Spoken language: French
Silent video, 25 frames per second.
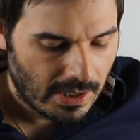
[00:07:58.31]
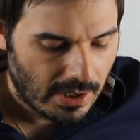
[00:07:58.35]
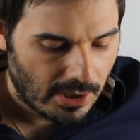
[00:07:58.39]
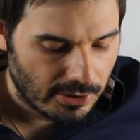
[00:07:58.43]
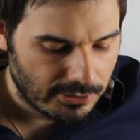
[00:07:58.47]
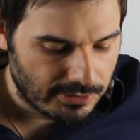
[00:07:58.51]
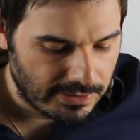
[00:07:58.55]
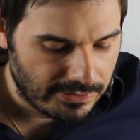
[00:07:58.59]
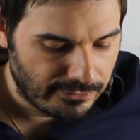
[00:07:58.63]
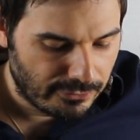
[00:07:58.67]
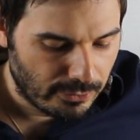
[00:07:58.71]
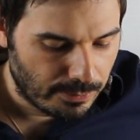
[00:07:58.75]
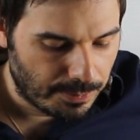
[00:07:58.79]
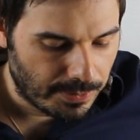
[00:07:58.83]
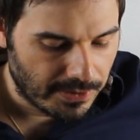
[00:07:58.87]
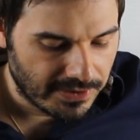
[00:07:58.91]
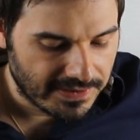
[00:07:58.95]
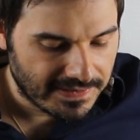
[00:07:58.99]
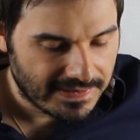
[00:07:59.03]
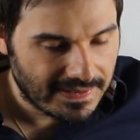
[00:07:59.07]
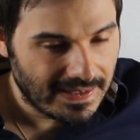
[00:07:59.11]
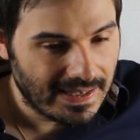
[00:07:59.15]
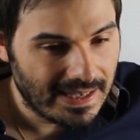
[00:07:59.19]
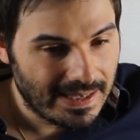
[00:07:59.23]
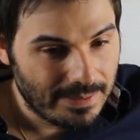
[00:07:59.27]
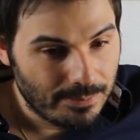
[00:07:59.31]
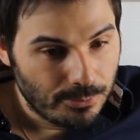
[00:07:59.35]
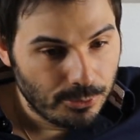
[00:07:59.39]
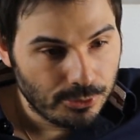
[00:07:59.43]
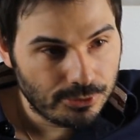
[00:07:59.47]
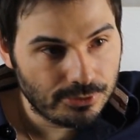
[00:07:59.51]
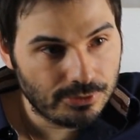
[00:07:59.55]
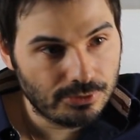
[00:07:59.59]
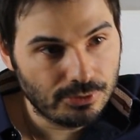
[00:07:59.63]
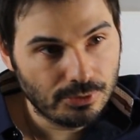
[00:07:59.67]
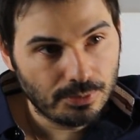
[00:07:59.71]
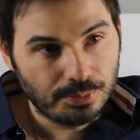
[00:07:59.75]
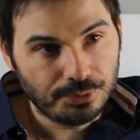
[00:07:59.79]
Ensuite, il faut penser
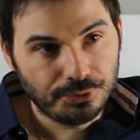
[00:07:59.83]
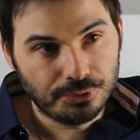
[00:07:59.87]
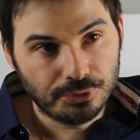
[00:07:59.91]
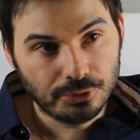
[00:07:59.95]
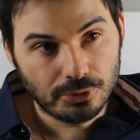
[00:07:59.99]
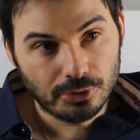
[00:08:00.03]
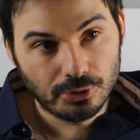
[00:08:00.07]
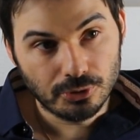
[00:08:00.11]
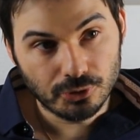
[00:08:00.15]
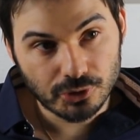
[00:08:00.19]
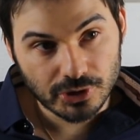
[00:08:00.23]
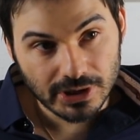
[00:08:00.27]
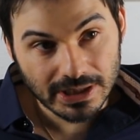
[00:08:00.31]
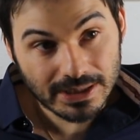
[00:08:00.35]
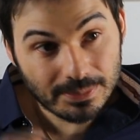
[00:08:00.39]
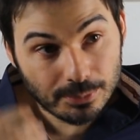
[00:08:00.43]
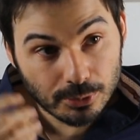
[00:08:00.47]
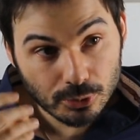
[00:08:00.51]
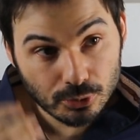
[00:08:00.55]
émotion plutôt que logique.